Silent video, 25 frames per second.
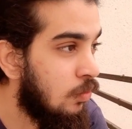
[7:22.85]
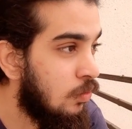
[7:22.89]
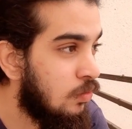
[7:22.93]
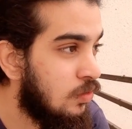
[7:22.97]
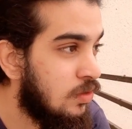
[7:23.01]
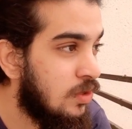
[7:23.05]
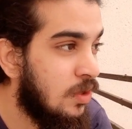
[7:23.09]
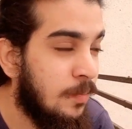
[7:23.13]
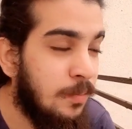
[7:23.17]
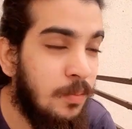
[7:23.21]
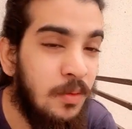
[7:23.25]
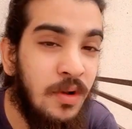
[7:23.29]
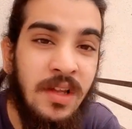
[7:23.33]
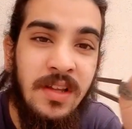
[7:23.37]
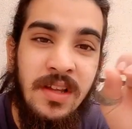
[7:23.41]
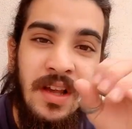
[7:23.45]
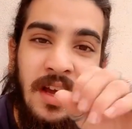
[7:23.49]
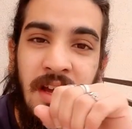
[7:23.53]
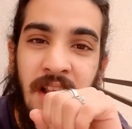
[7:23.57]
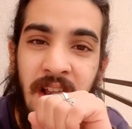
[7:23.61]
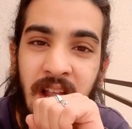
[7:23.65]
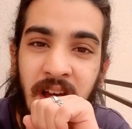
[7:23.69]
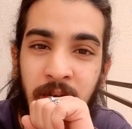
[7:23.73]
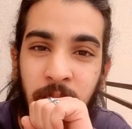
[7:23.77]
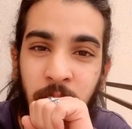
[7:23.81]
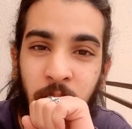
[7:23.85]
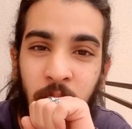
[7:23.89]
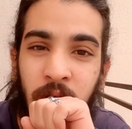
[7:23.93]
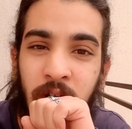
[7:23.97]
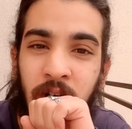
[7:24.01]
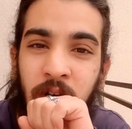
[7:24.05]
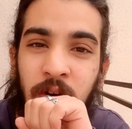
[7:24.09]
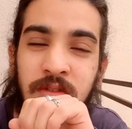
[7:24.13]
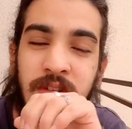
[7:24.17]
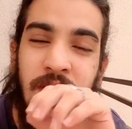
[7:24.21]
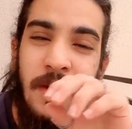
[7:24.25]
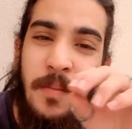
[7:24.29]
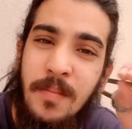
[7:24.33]
उसकी पुलिस के खिलाफ
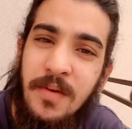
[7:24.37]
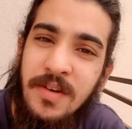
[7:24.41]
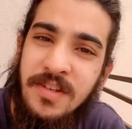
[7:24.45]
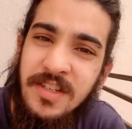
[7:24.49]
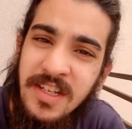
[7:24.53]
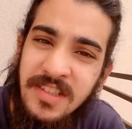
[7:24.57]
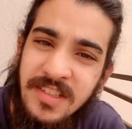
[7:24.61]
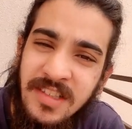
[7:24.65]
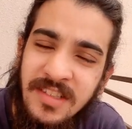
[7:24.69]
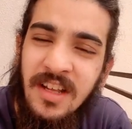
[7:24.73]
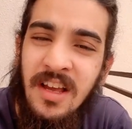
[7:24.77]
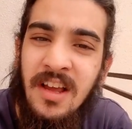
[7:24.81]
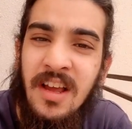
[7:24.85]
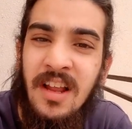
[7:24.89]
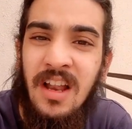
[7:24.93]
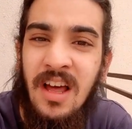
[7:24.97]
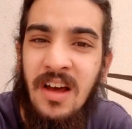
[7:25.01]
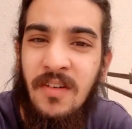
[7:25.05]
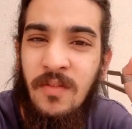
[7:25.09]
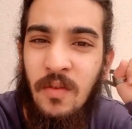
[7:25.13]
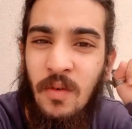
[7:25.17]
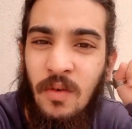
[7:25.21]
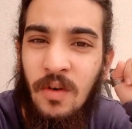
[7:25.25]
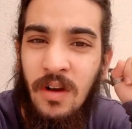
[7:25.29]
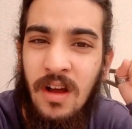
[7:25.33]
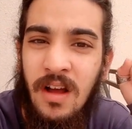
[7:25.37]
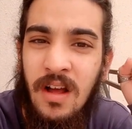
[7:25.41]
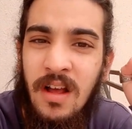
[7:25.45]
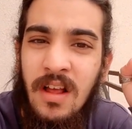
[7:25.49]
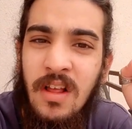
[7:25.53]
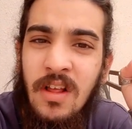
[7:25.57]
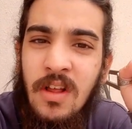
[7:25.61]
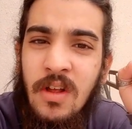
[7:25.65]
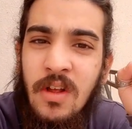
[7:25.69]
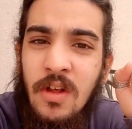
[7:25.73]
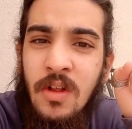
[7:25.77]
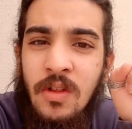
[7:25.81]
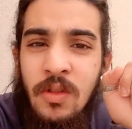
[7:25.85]
होगा उसके प्रशासन के खिलाफ होगा
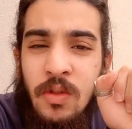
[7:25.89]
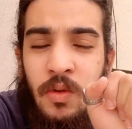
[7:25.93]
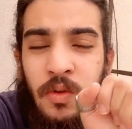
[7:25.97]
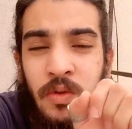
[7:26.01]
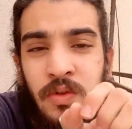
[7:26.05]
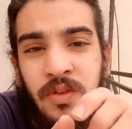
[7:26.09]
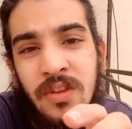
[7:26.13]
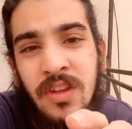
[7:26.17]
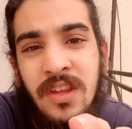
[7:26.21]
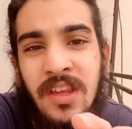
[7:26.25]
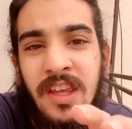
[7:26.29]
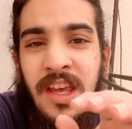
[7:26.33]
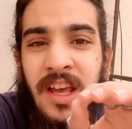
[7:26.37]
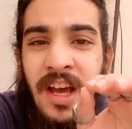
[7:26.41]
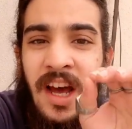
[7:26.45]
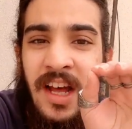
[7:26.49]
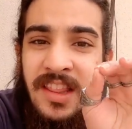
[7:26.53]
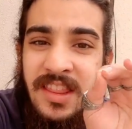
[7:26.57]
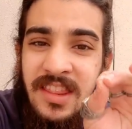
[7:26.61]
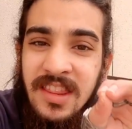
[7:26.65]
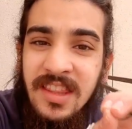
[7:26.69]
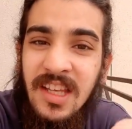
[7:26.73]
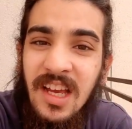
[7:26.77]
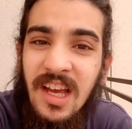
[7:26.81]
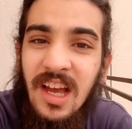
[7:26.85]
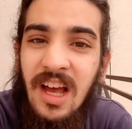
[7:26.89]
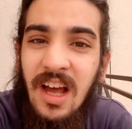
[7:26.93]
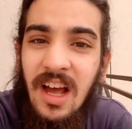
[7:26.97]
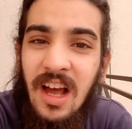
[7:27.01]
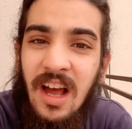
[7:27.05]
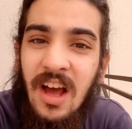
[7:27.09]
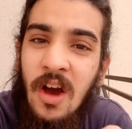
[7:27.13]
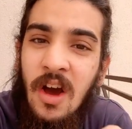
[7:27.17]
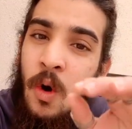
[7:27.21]
तो उसकी हत्या